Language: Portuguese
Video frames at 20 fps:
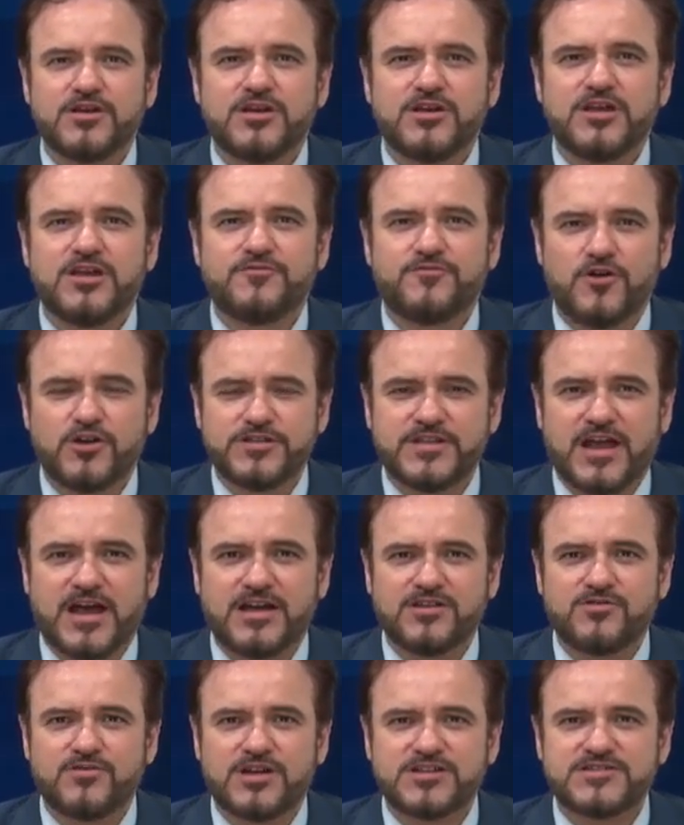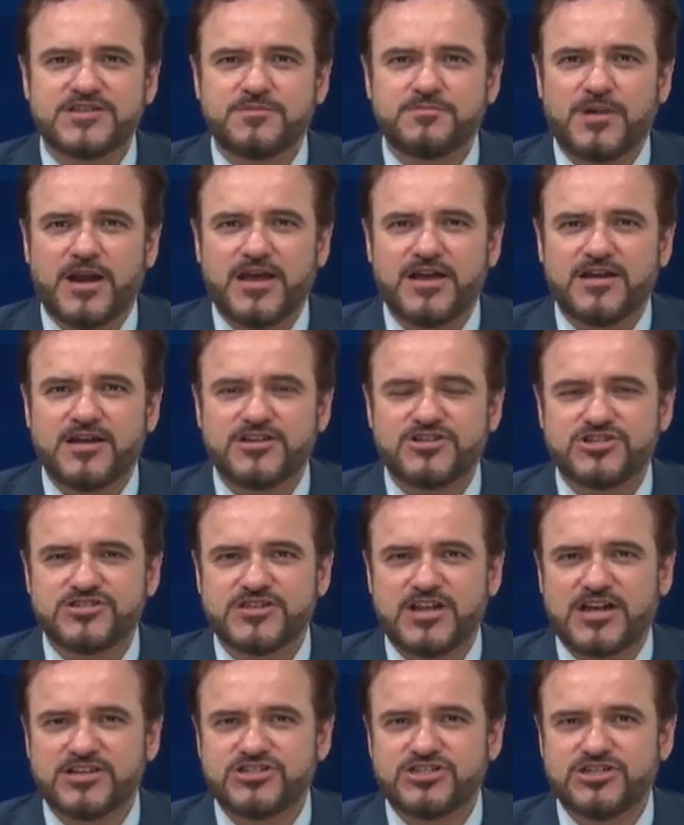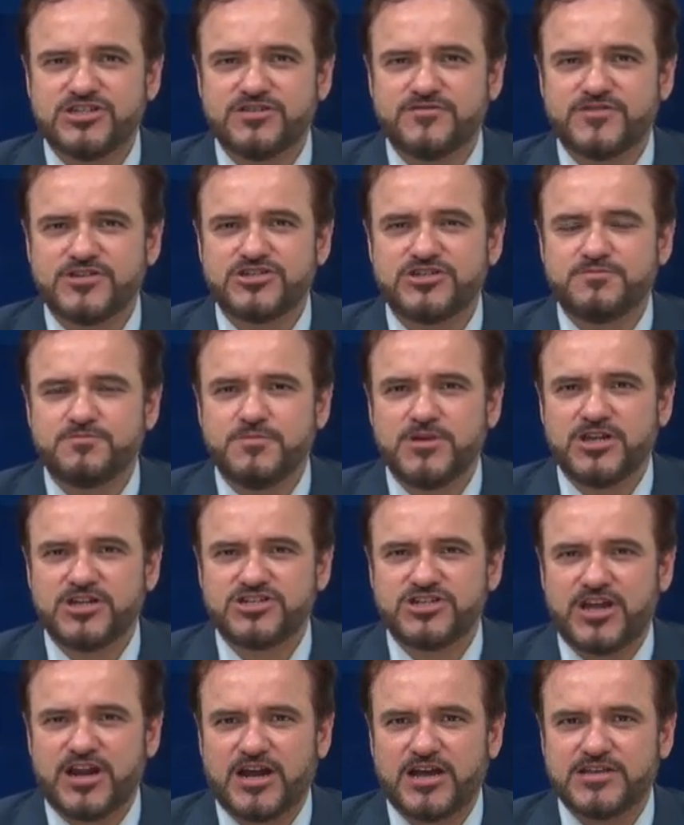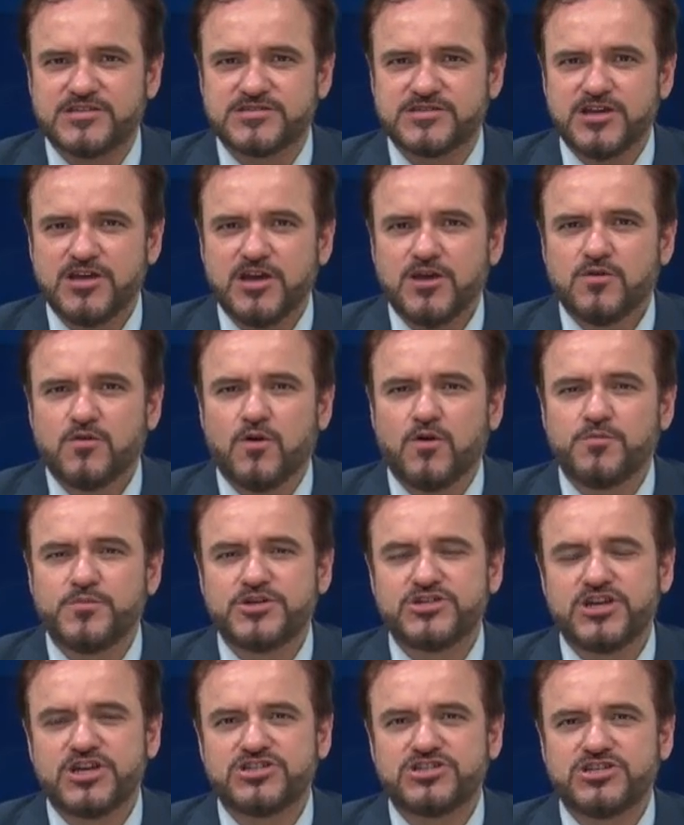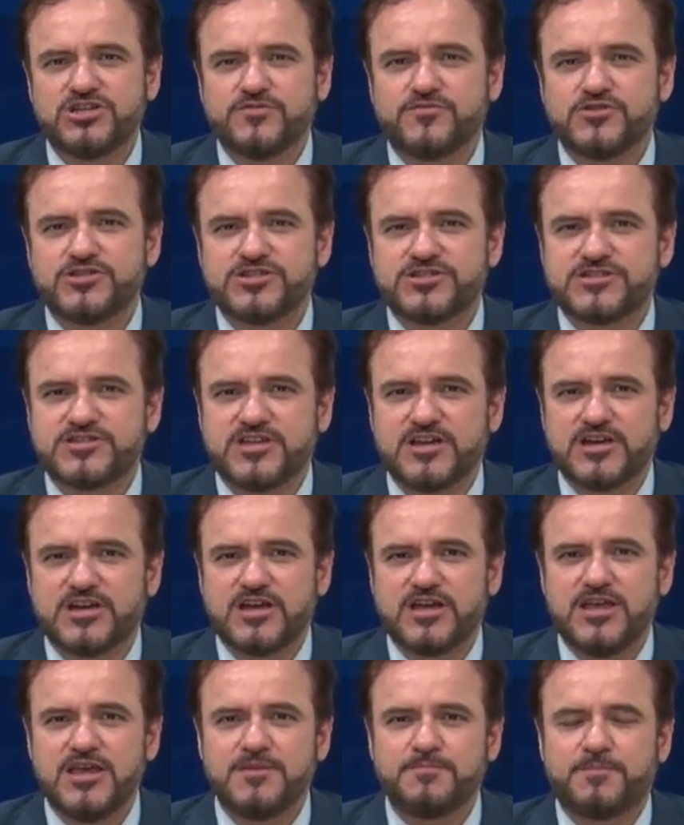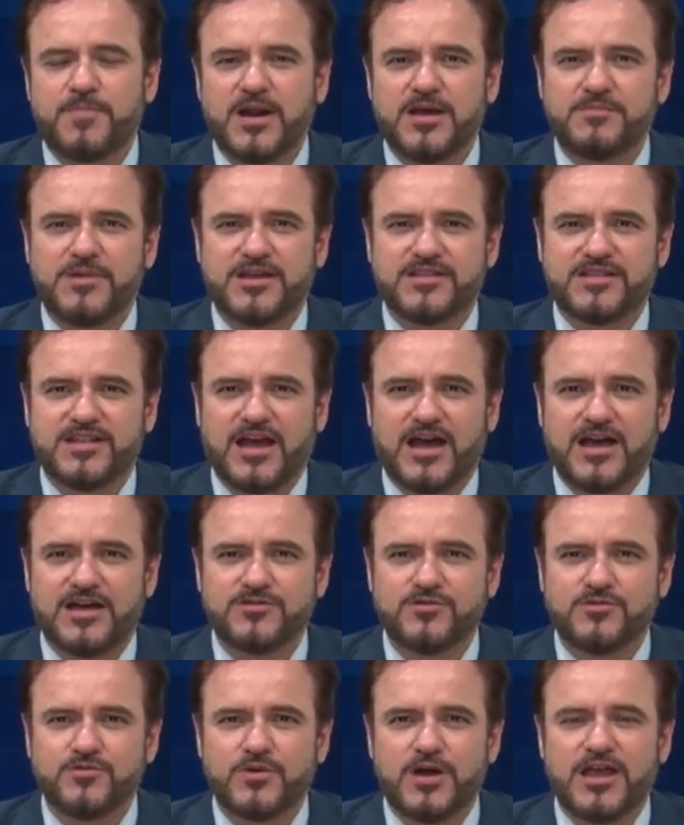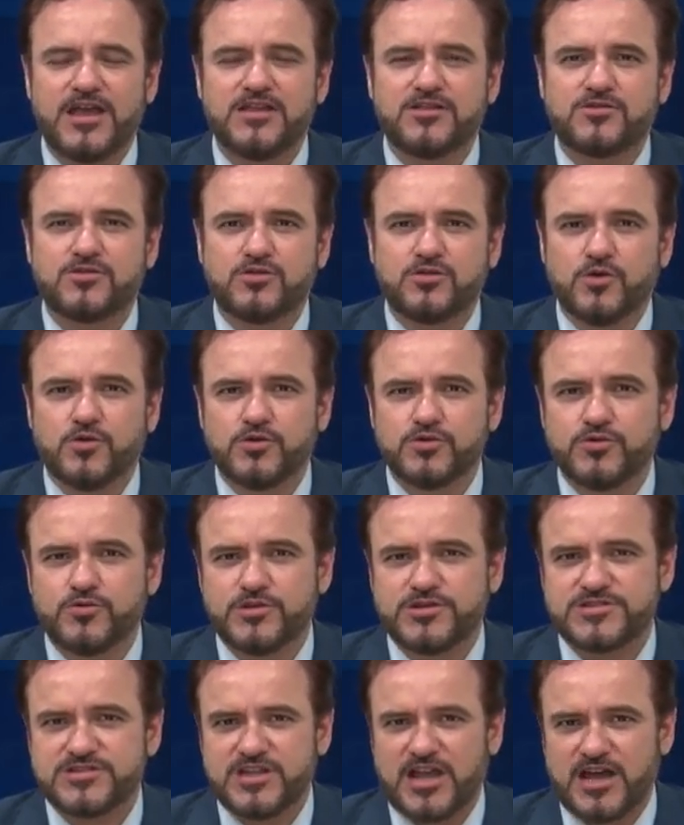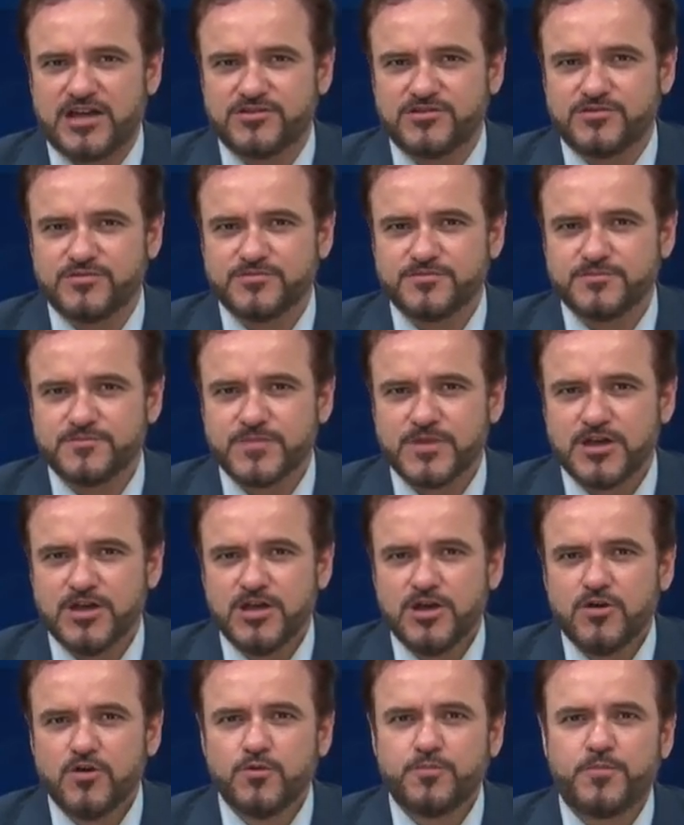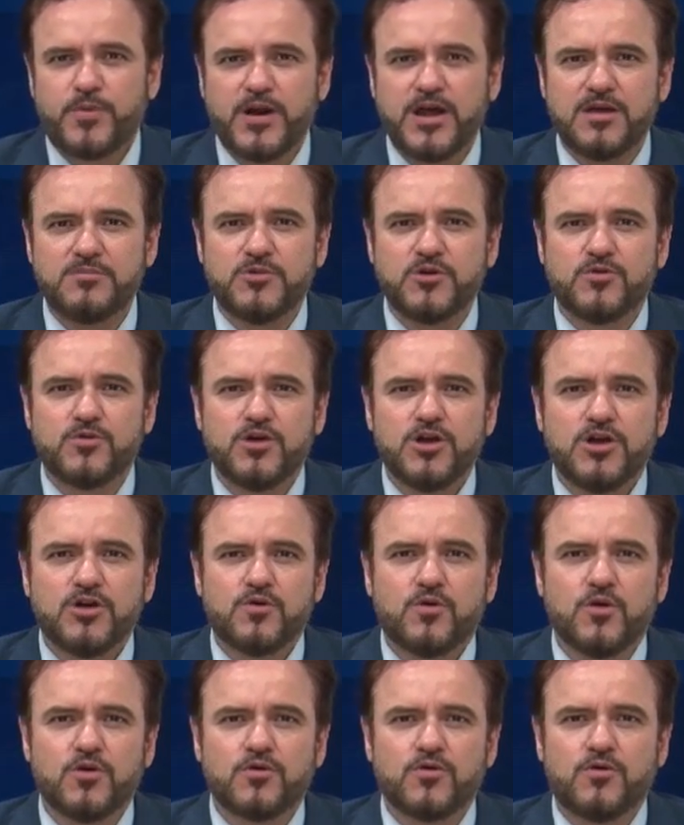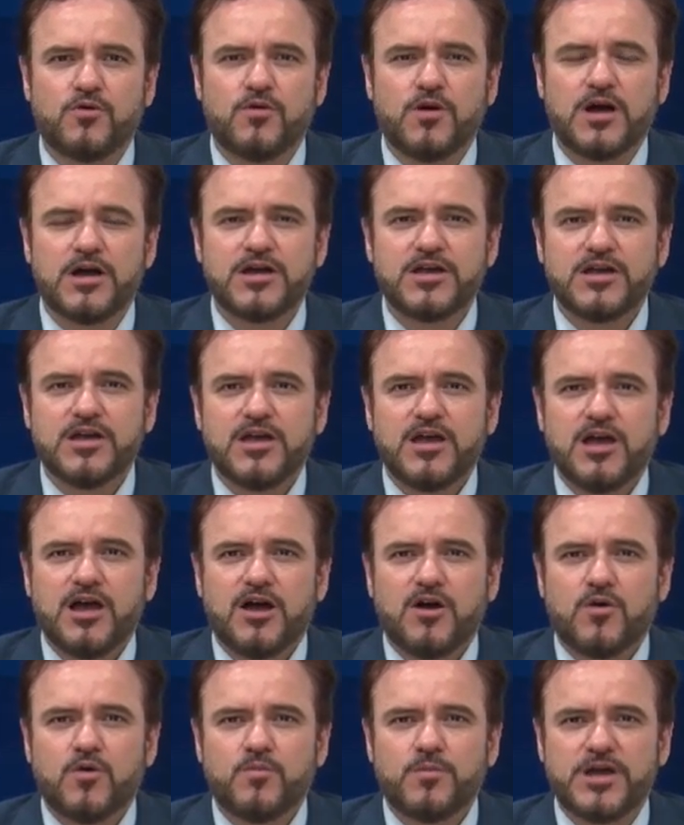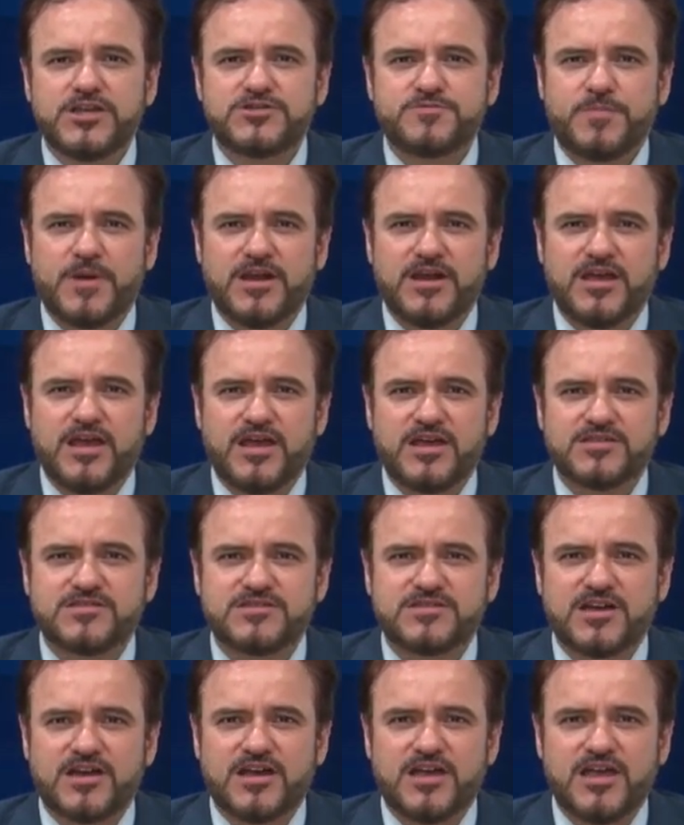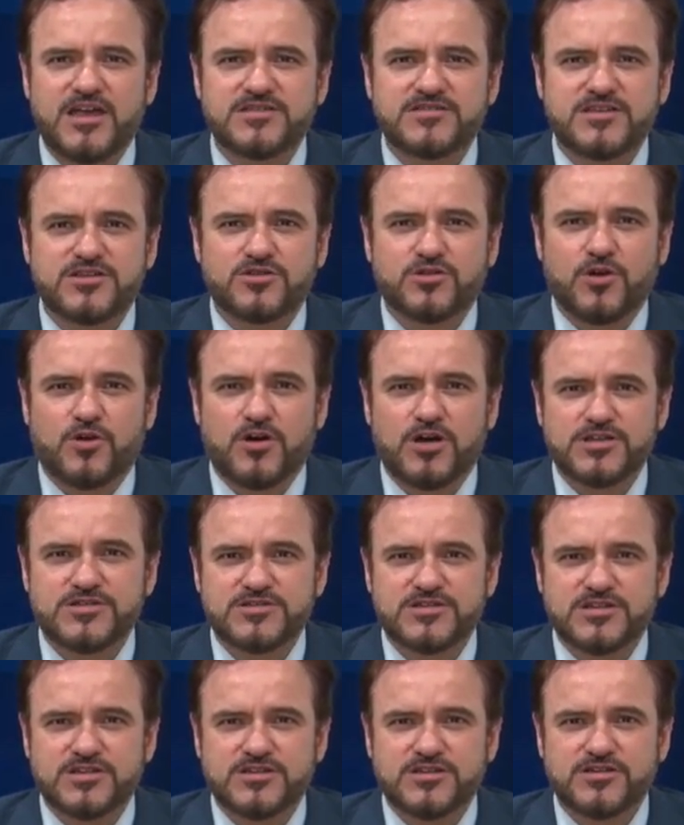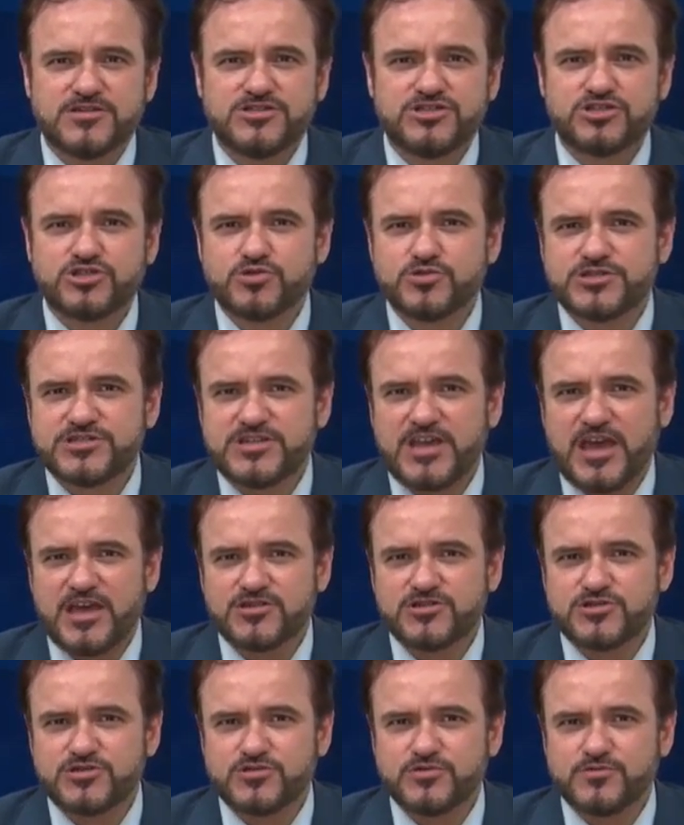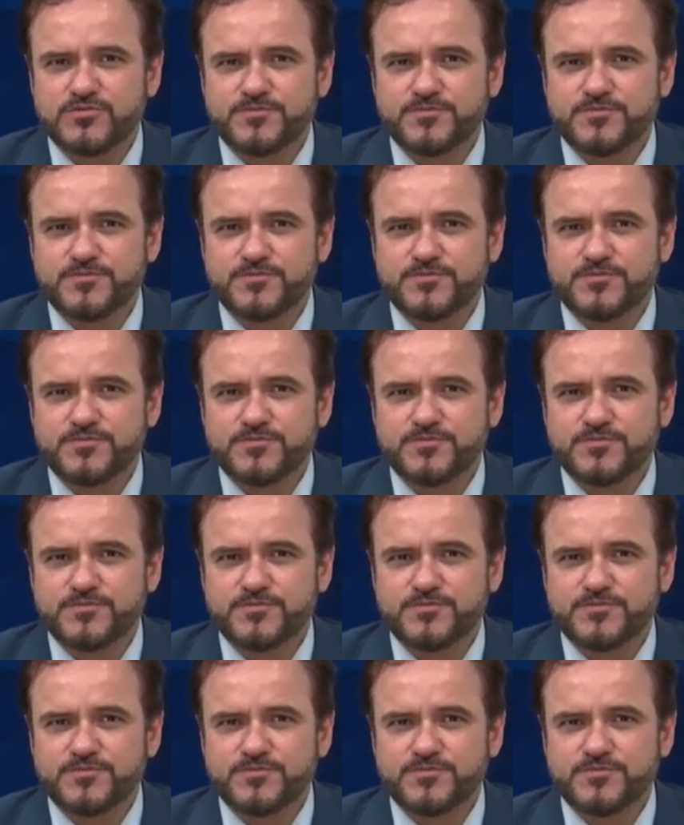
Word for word: e votado na Assembleia Legislativa de Minas Gerais, com o objetivo de ser implementado em todo o estado. O prêmio coroa uma experiência exitosa, de sucesso,